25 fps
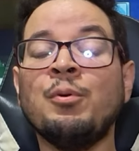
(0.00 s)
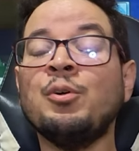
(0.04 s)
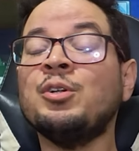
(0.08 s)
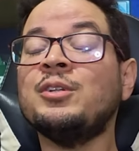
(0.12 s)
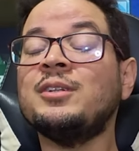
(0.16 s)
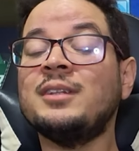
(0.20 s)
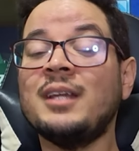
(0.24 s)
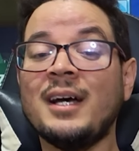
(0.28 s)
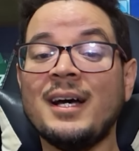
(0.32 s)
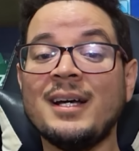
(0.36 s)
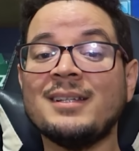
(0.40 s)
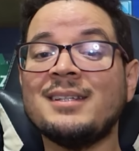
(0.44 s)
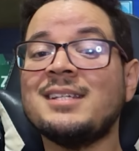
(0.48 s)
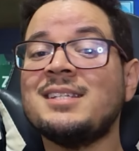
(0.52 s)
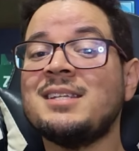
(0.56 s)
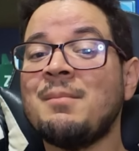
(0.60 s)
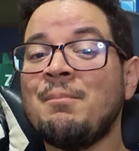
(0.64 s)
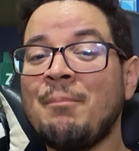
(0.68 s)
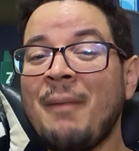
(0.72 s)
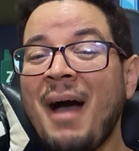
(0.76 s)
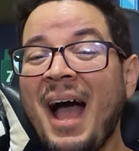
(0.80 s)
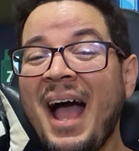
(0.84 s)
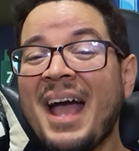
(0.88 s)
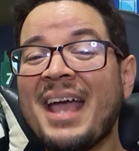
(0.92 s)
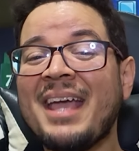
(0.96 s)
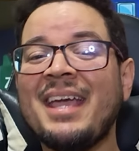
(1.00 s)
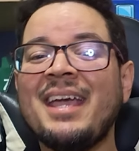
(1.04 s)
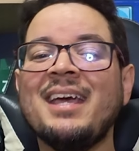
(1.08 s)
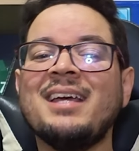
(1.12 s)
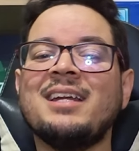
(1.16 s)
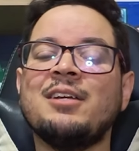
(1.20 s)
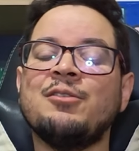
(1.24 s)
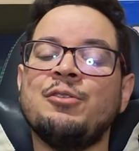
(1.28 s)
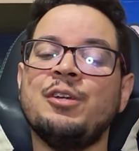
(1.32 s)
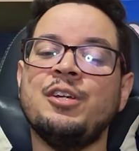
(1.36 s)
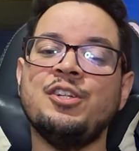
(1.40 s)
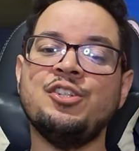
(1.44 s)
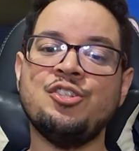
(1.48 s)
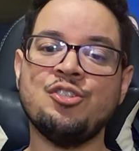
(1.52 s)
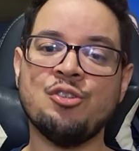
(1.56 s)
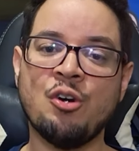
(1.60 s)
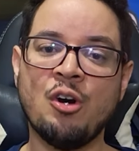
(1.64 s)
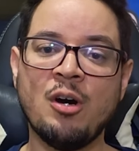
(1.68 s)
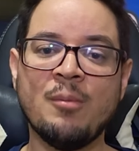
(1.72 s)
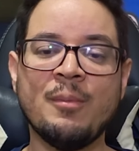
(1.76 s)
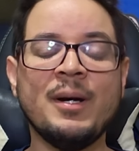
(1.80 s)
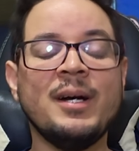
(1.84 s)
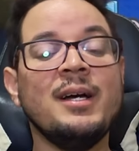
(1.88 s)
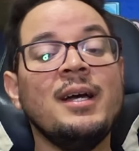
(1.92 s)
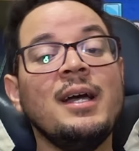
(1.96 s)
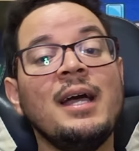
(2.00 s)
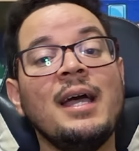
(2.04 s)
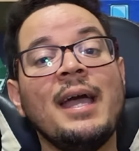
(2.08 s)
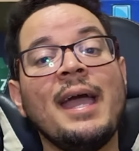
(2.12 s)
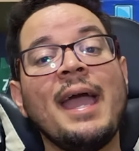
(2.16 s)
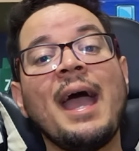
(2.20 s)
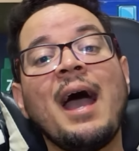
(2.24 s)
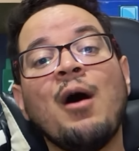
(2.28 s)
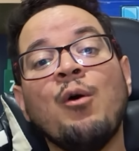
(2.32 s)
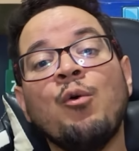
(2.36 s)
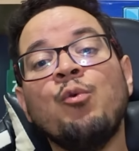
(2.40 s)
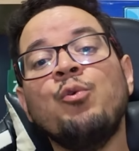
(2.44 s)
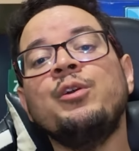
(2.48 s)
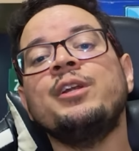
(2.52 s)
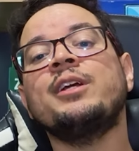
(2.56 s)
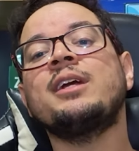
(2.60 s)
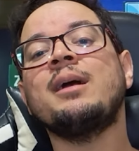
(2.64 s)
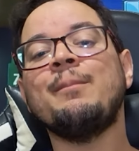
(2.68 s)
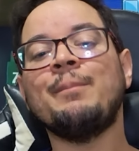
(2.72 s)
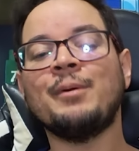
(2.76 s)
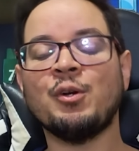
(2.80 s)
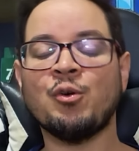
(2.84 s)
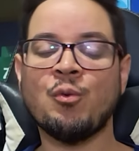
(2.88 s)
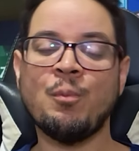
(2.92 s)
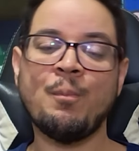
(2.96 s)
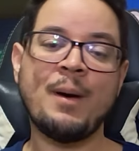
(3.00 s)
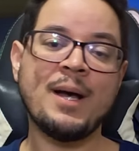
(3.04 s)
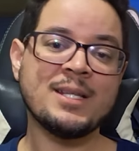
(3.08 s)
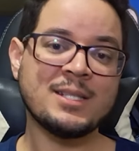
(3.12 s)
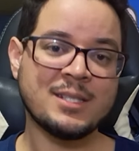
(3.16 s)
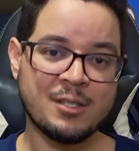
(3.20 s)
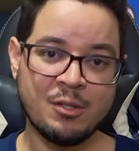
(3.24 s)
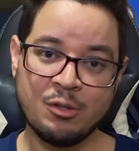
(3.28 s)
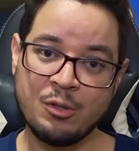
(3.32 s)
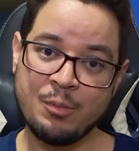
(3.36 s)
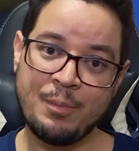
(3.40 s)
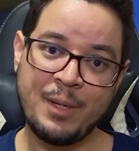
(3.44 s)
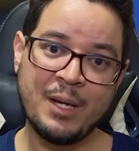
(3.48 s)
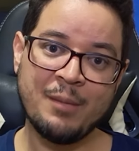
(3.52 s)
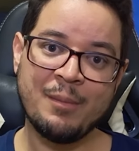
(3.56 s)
Portanto, essa barreira do idioma é a única preocupação que